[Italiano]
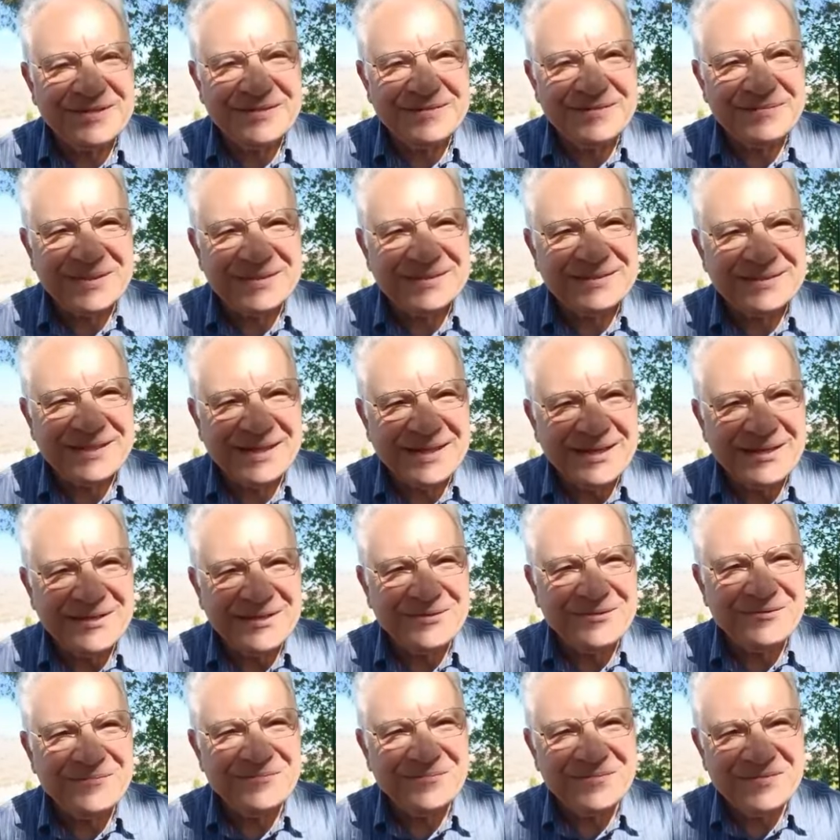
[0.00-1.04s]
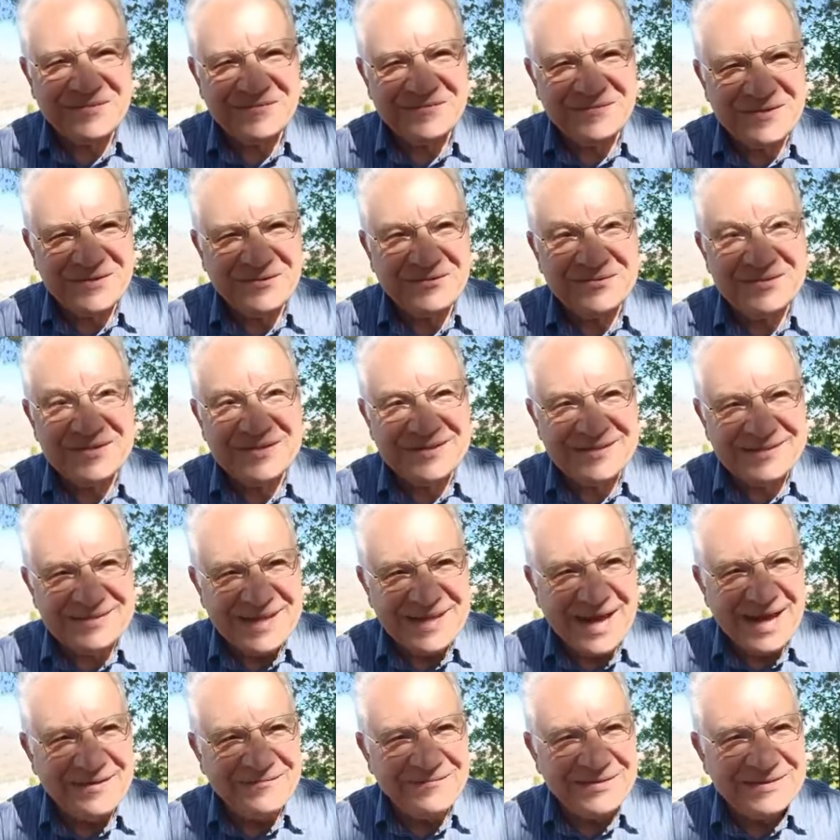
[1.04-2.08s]
eh Matteo, figlio di
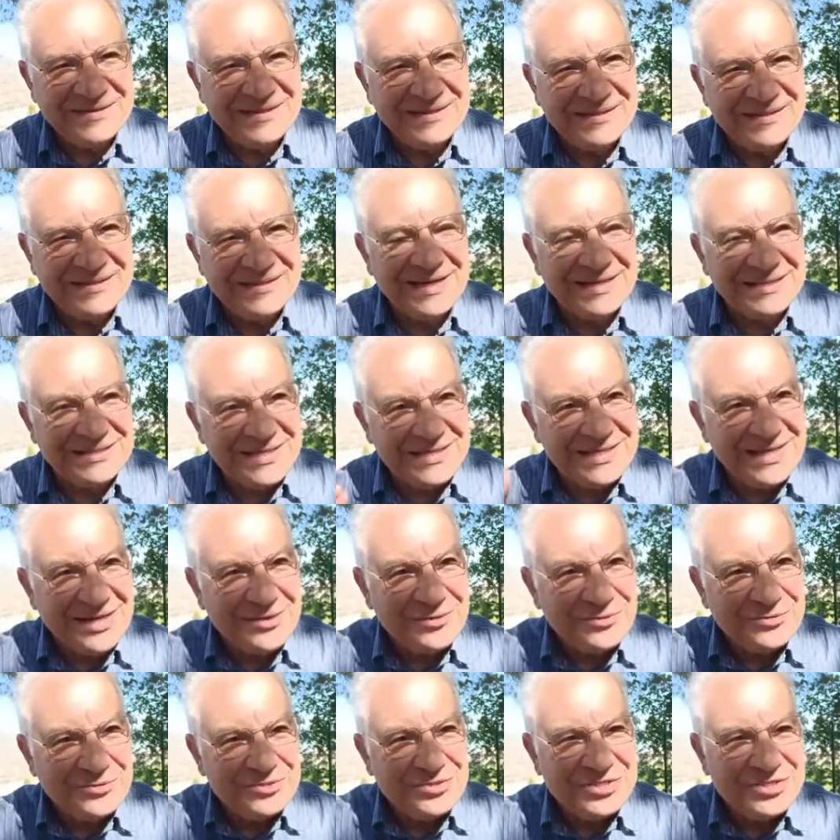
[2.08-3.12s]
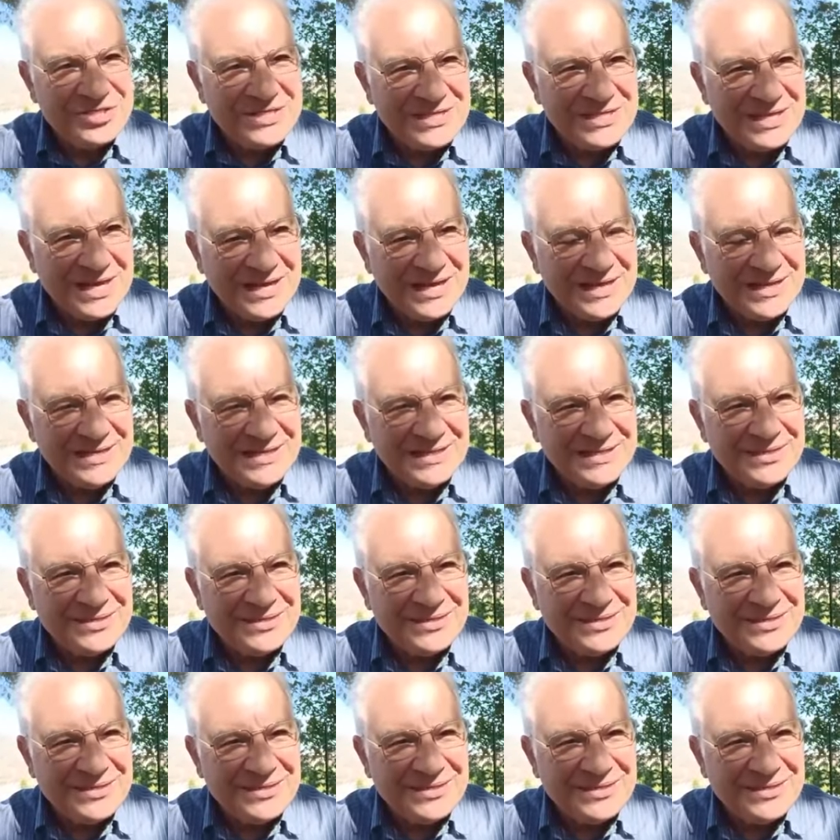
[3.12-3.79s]
Davide, nella genealogia